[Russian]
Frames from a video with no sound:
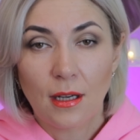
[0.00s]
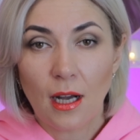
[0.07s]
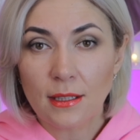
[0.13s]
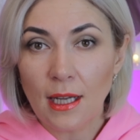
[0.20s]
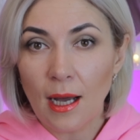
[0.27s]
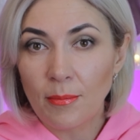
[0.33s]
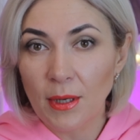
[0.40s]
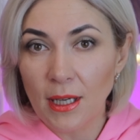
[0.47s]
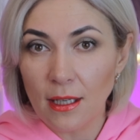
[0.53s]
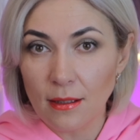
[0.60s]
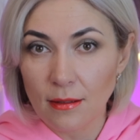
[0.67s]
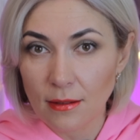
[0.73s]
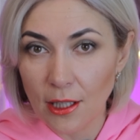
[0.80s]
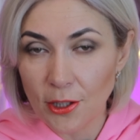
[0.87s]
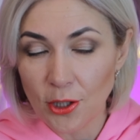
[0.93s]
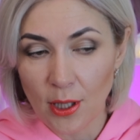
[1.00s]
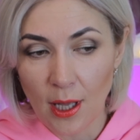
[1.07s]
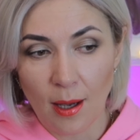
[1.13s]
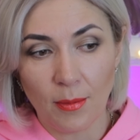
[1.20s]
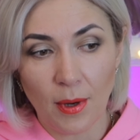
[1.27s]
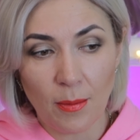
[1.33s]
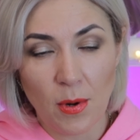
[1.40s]
Когда мы
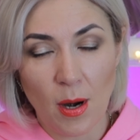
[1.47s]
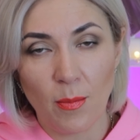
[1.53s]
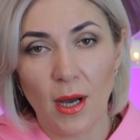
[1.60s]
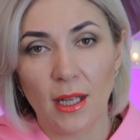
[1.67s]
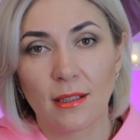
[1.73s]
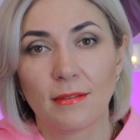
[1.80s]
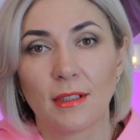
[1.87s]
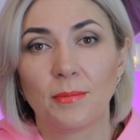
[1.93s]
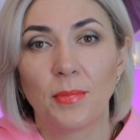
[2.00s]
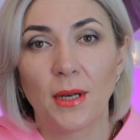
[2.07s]
начинаем обрабатывать